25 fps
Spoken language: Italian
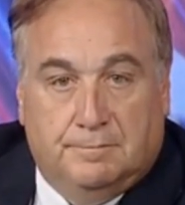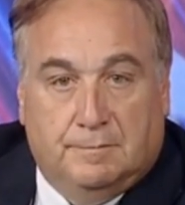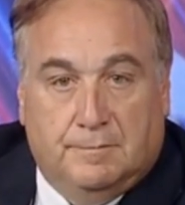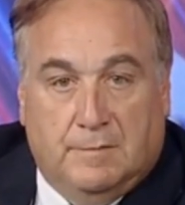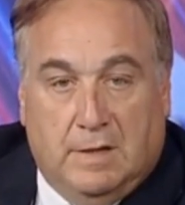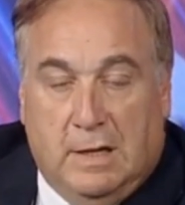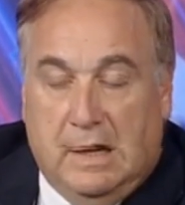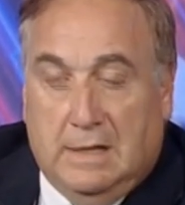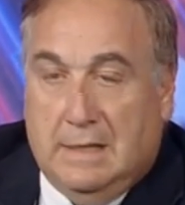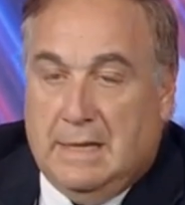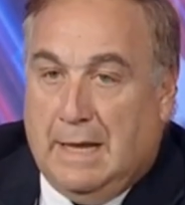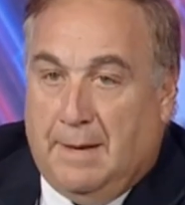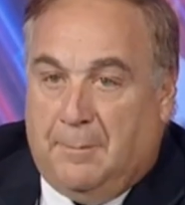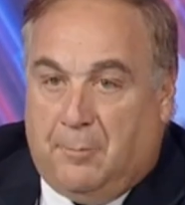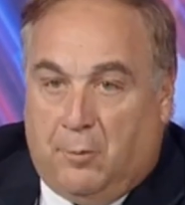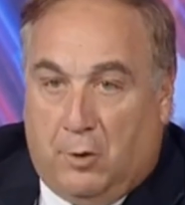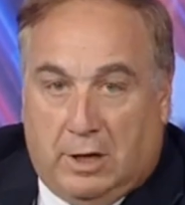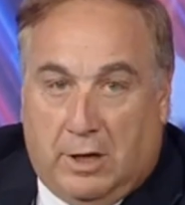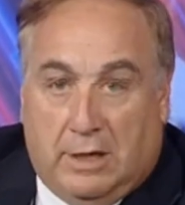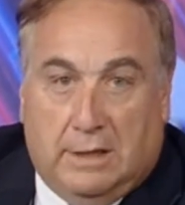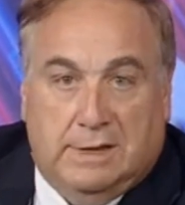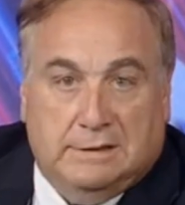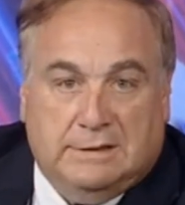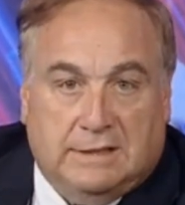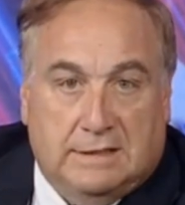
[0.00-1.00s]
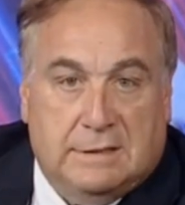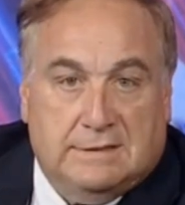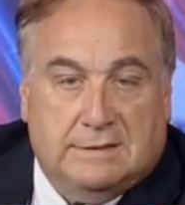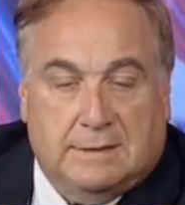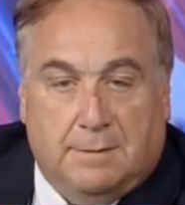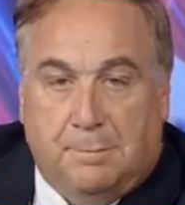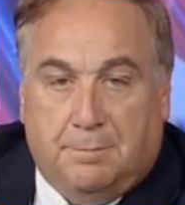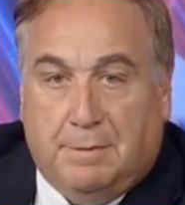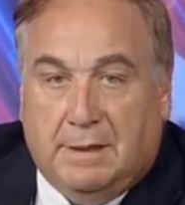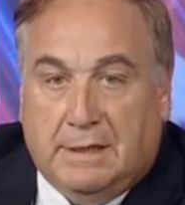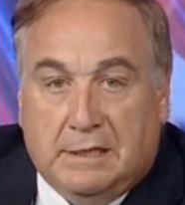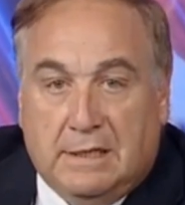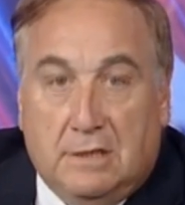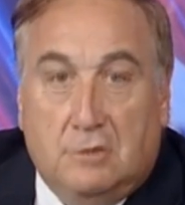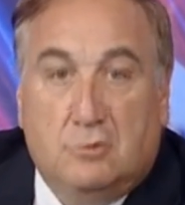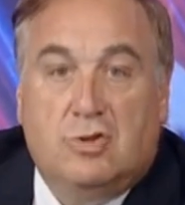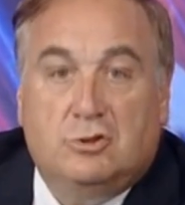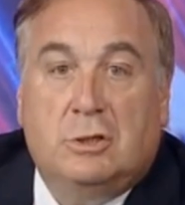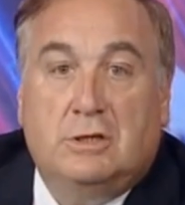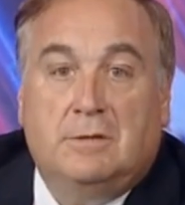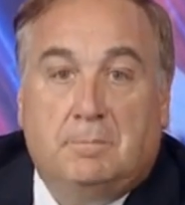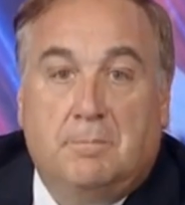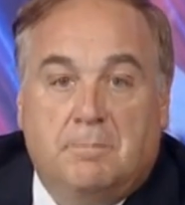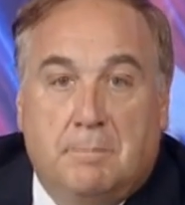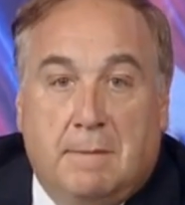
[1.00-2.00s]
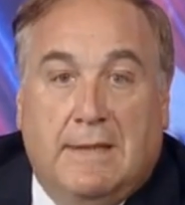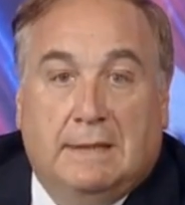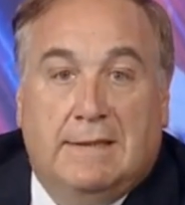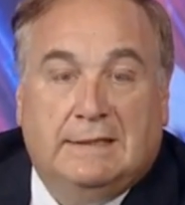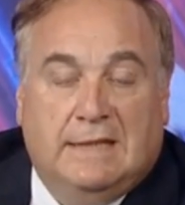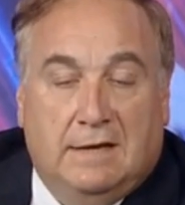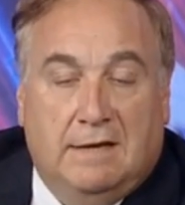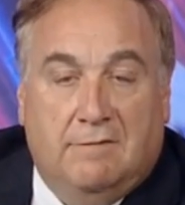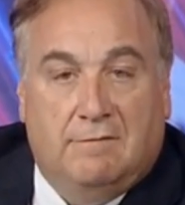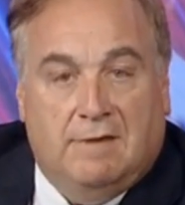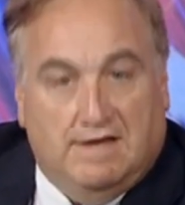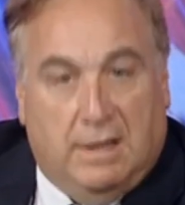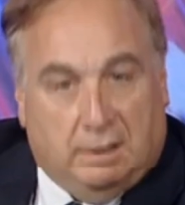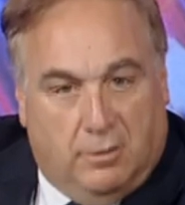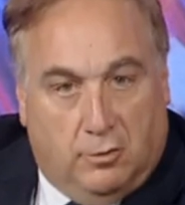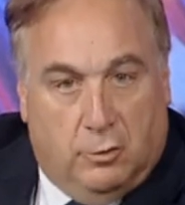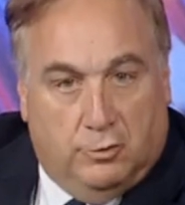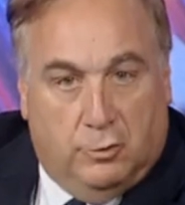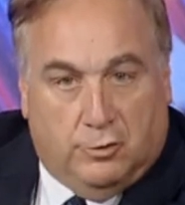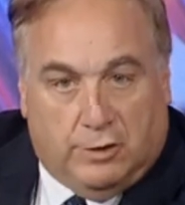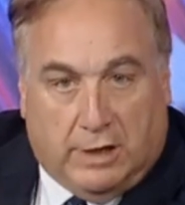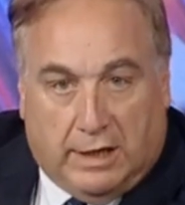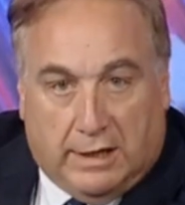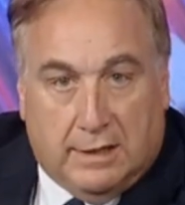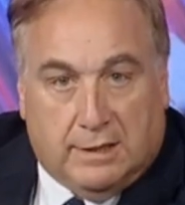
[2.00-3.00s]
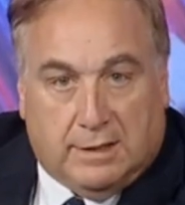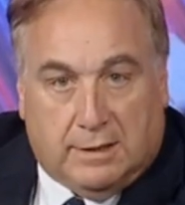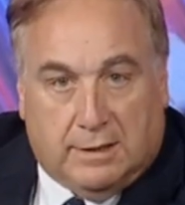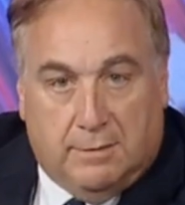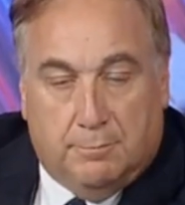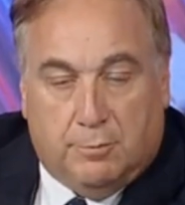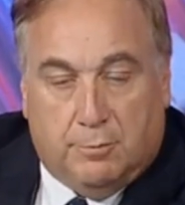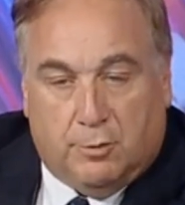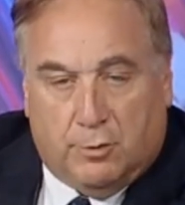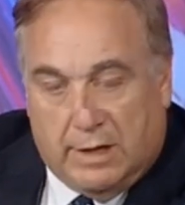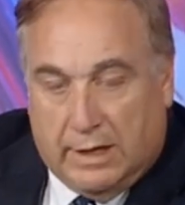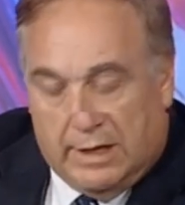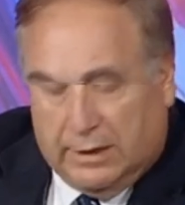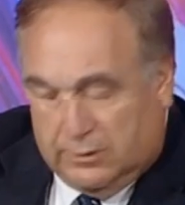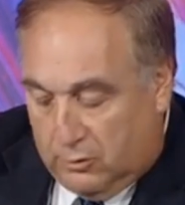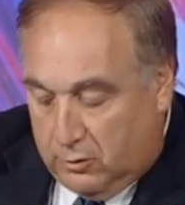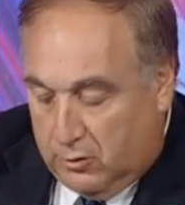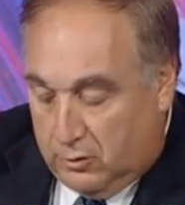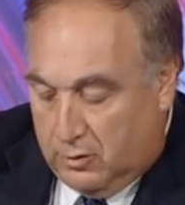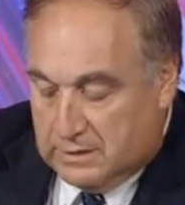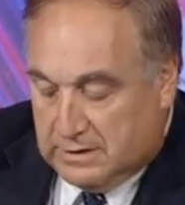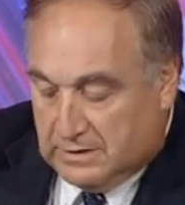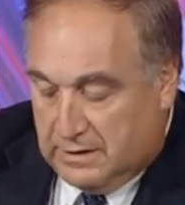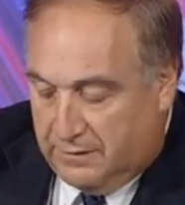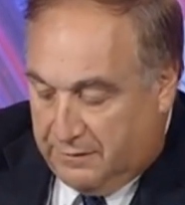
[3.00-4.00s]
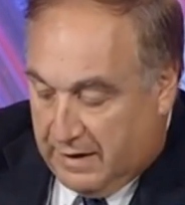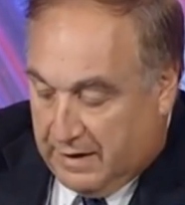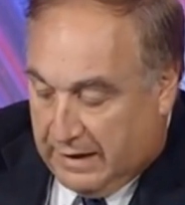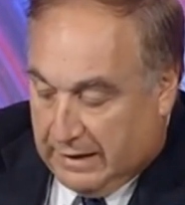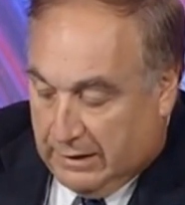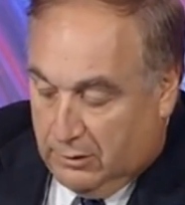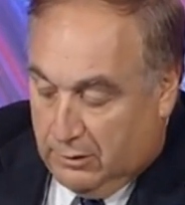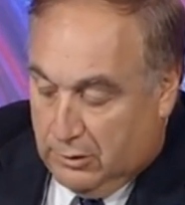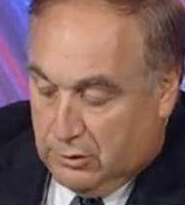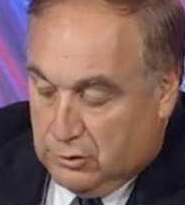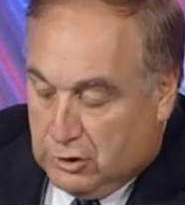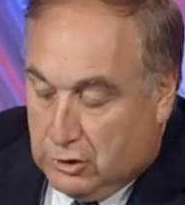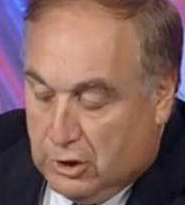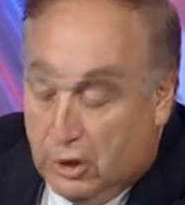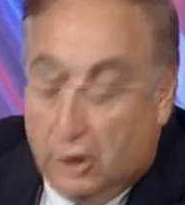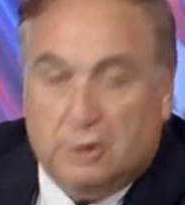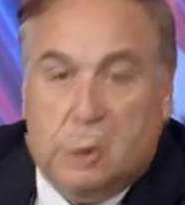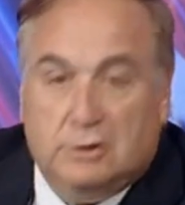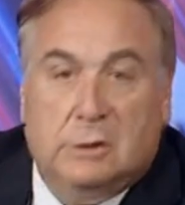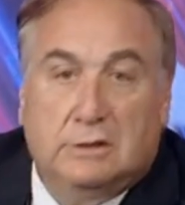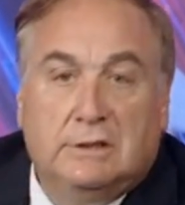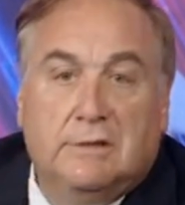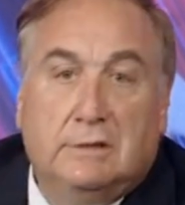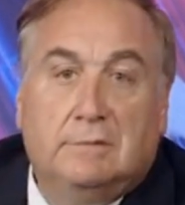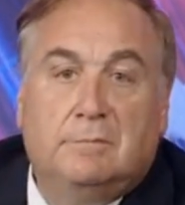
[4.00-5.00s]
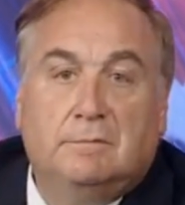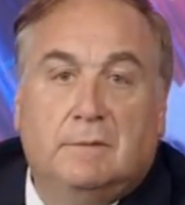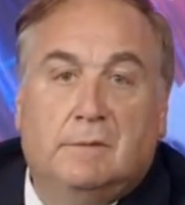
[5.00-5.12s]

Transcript: Il Napoli ha la testa a Parigi ma deve onorare il campionato. Cosa fa Carlo Ancelotti?